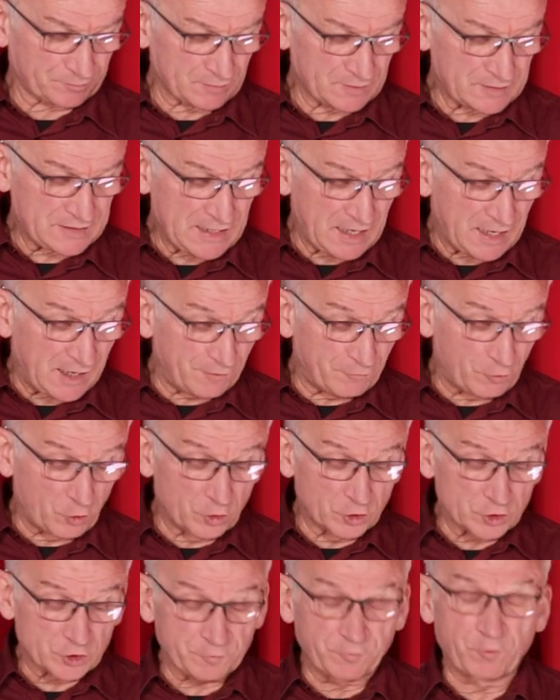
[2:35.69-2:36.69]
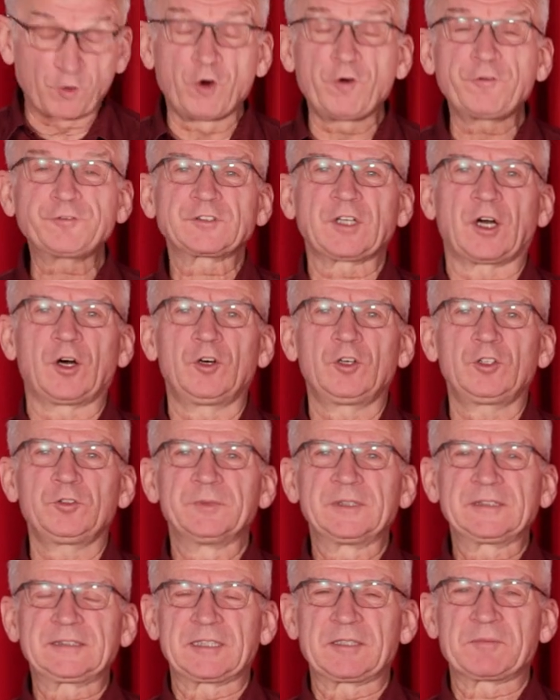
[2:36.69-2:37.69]
Die AWO schwurft auch
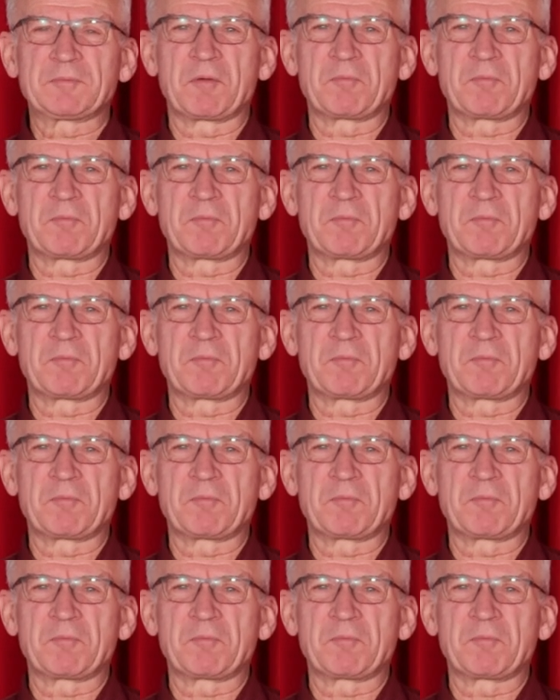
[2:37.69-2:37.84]
mit dem